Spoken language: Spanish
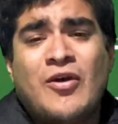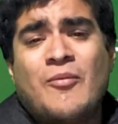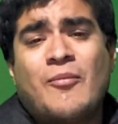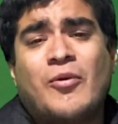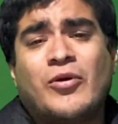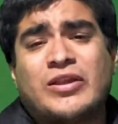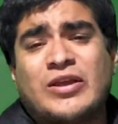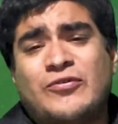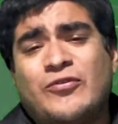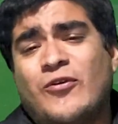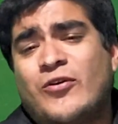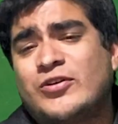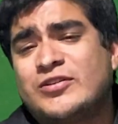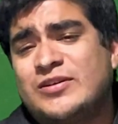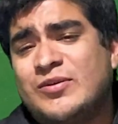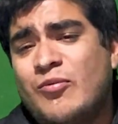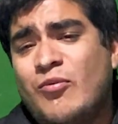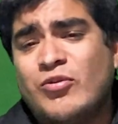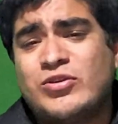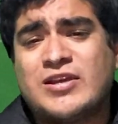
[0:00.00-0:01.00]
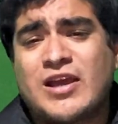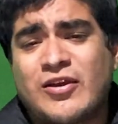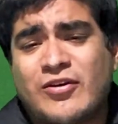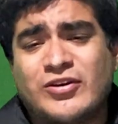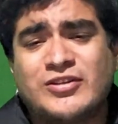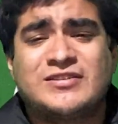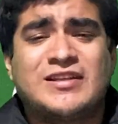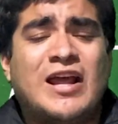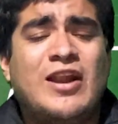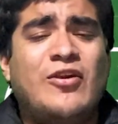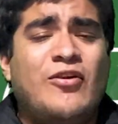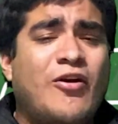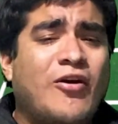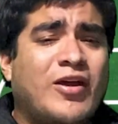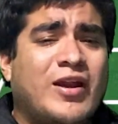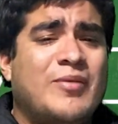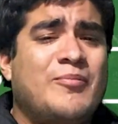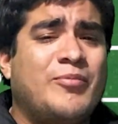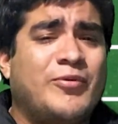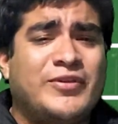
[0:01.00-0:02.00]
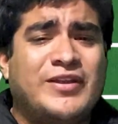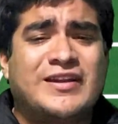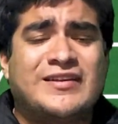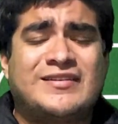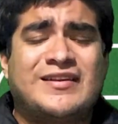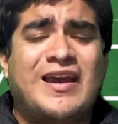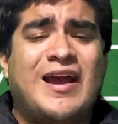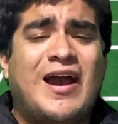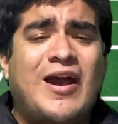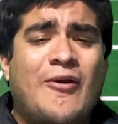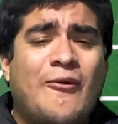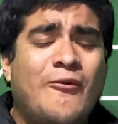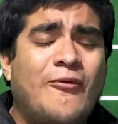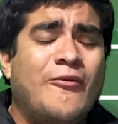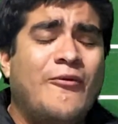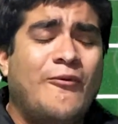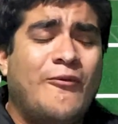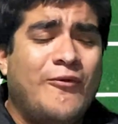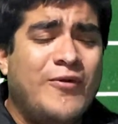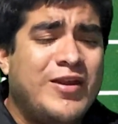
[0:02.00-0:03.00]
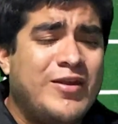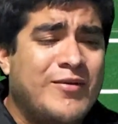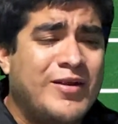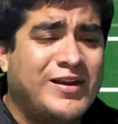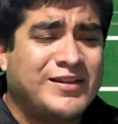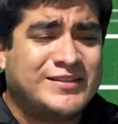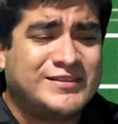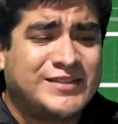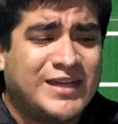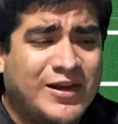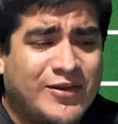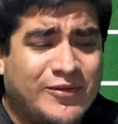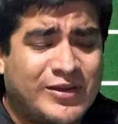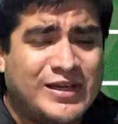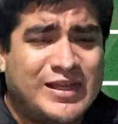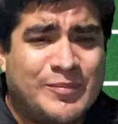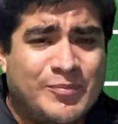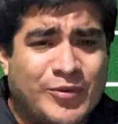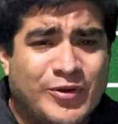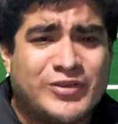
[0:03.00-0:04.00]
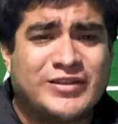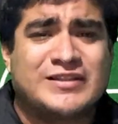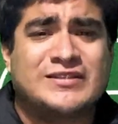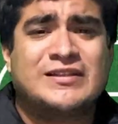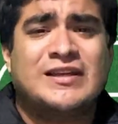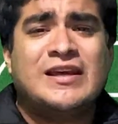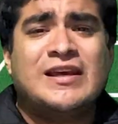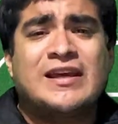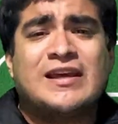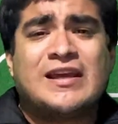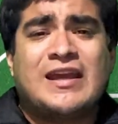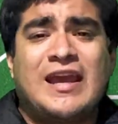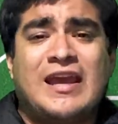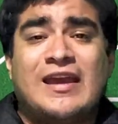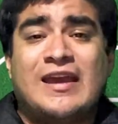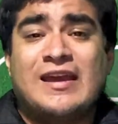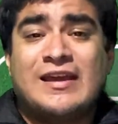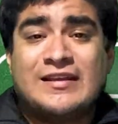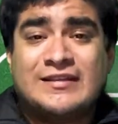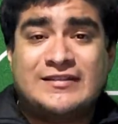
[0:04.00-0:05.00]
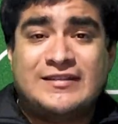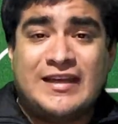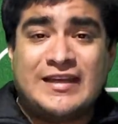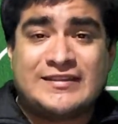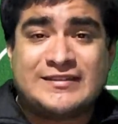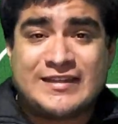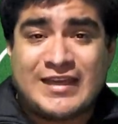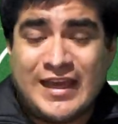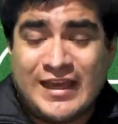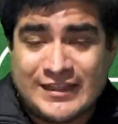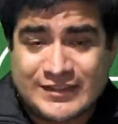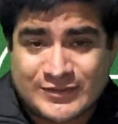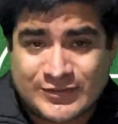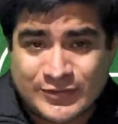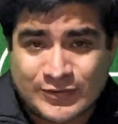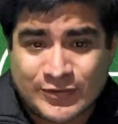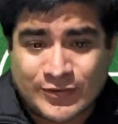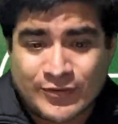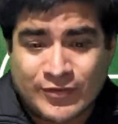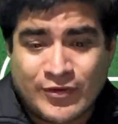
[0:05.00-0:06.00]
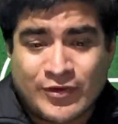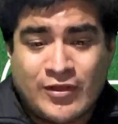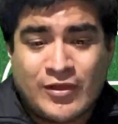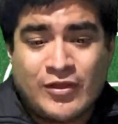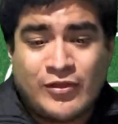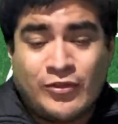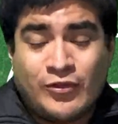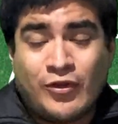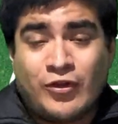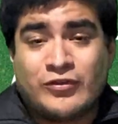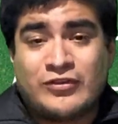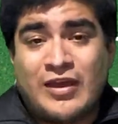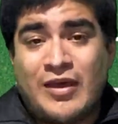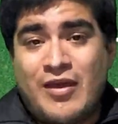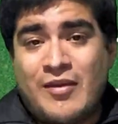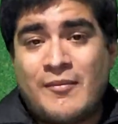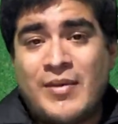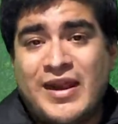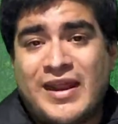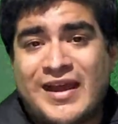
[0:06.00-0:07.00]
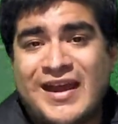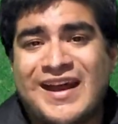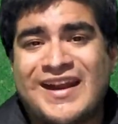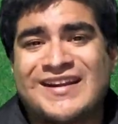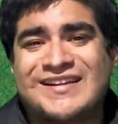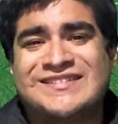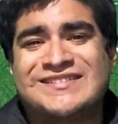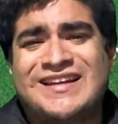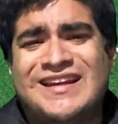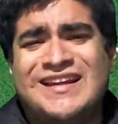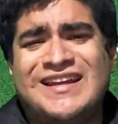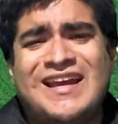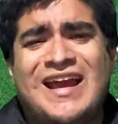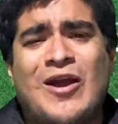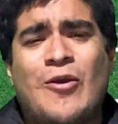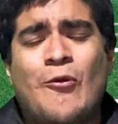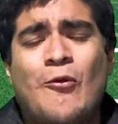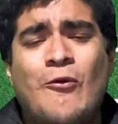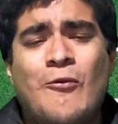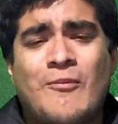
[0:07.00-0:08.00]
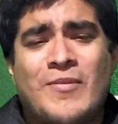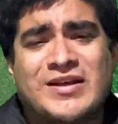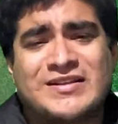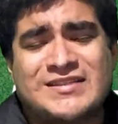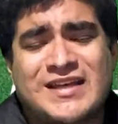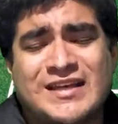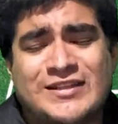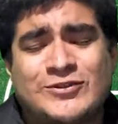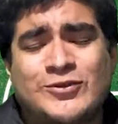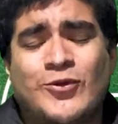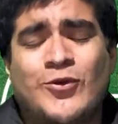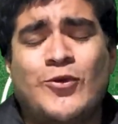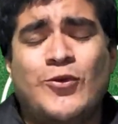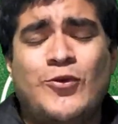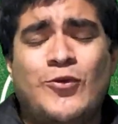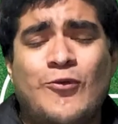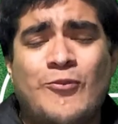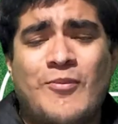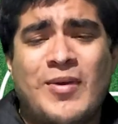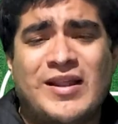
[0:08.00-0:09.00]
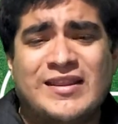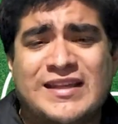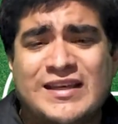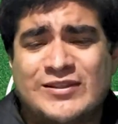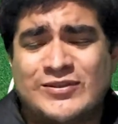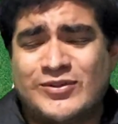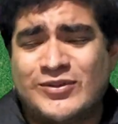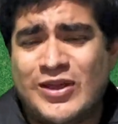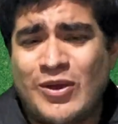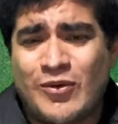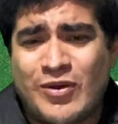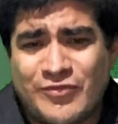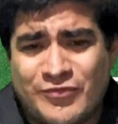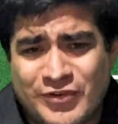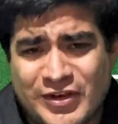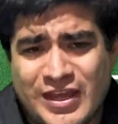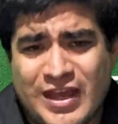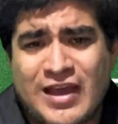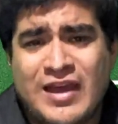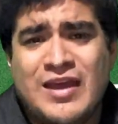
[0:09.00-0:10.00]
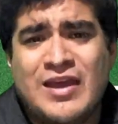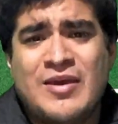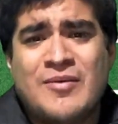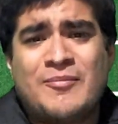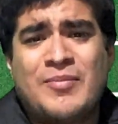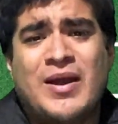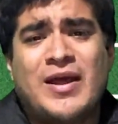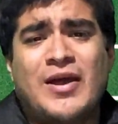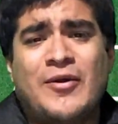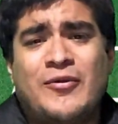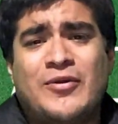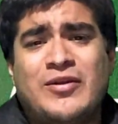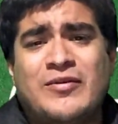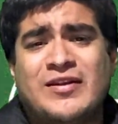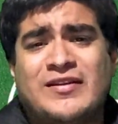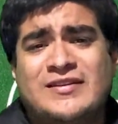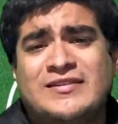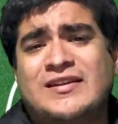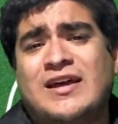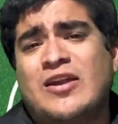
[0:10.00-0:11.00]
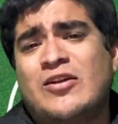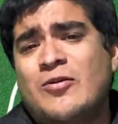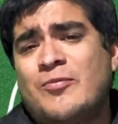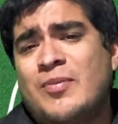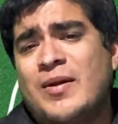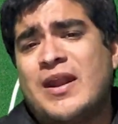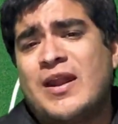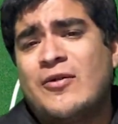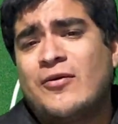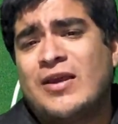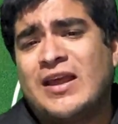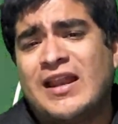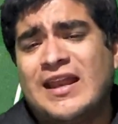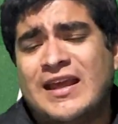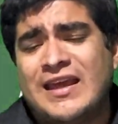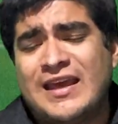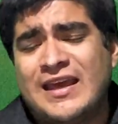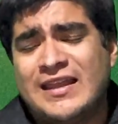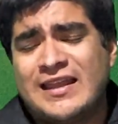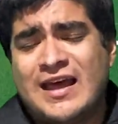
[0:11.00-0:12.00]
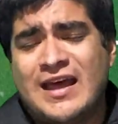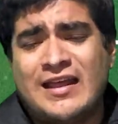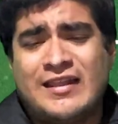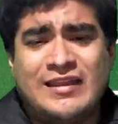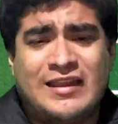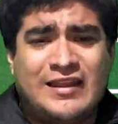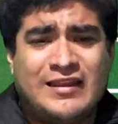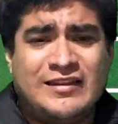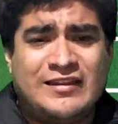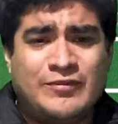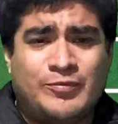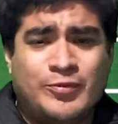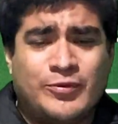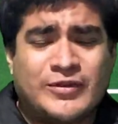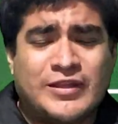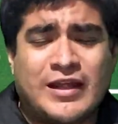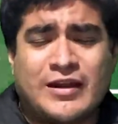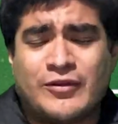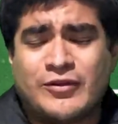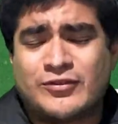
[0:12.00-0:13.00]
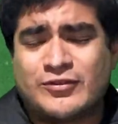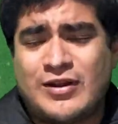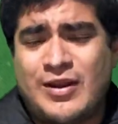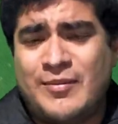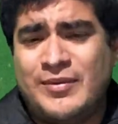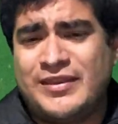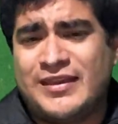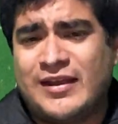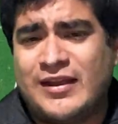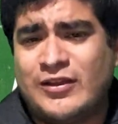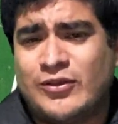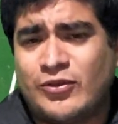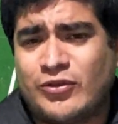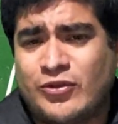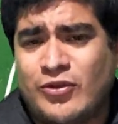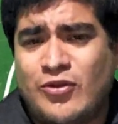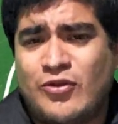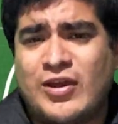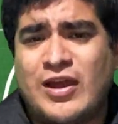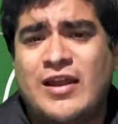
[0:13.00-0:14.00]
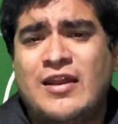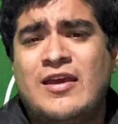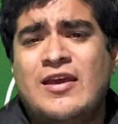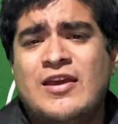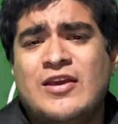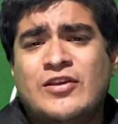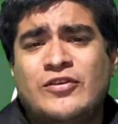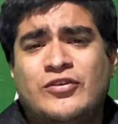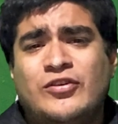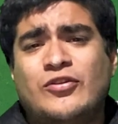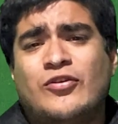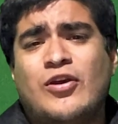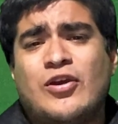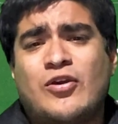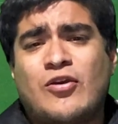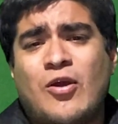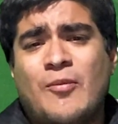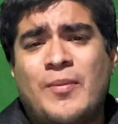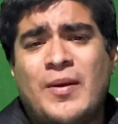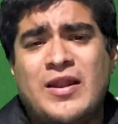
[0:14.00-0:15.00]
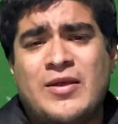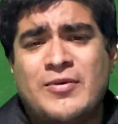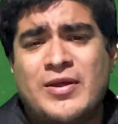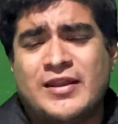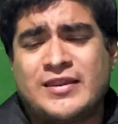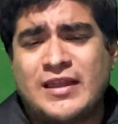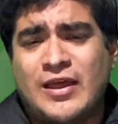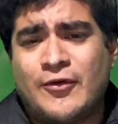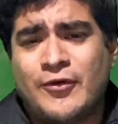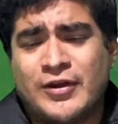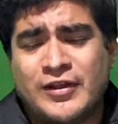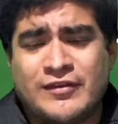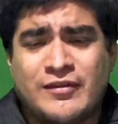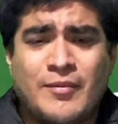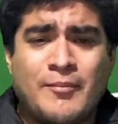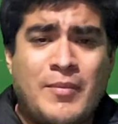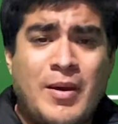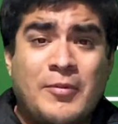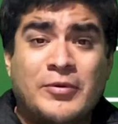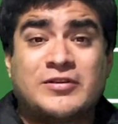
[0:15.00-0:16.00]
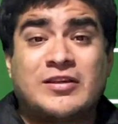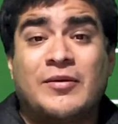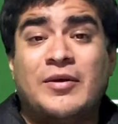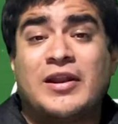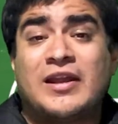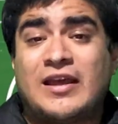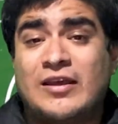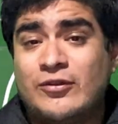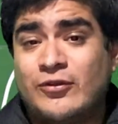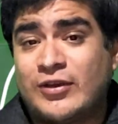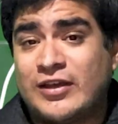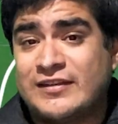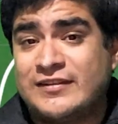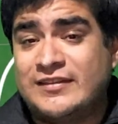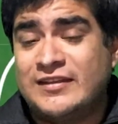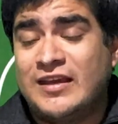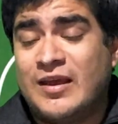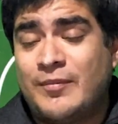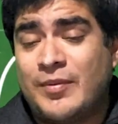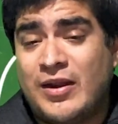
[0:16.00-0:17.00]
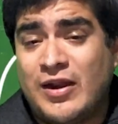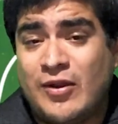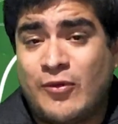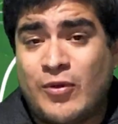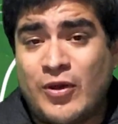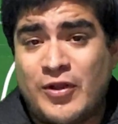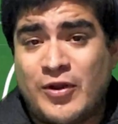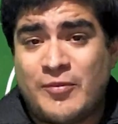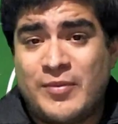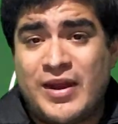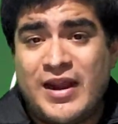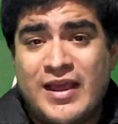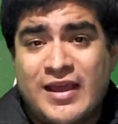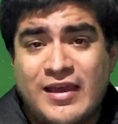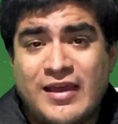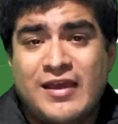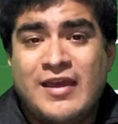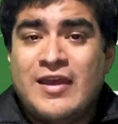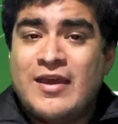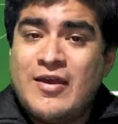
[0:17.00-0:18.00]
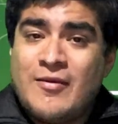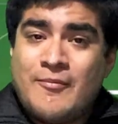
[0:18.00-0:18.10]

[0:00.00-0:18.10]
Botafogo sin mucha cosa logra imponerse a un universitario de deportes que, si es que esto no lo saben manejar, sería un mazazo y un baldazo de agua fría para Universitario para lo que le queda de disputar no solamente en el torneo local, sino en Copa Libertadores. Vamos a ver qué es lo que sigue para el cuadro merengue.